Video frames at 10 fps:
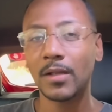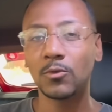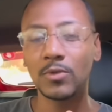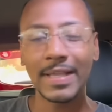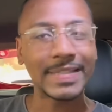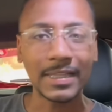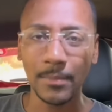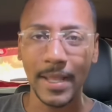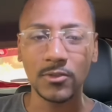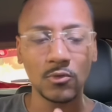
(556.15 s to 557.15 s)
Do,
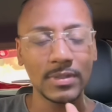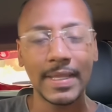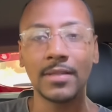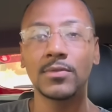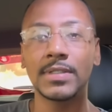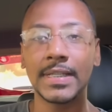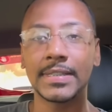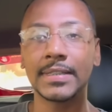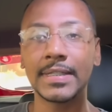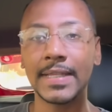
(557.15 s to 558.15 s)
exatamente,
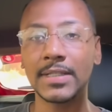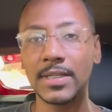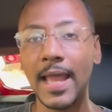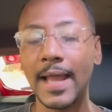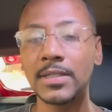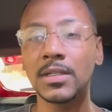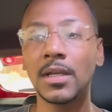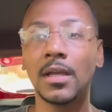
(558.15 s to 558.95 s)
267 reais.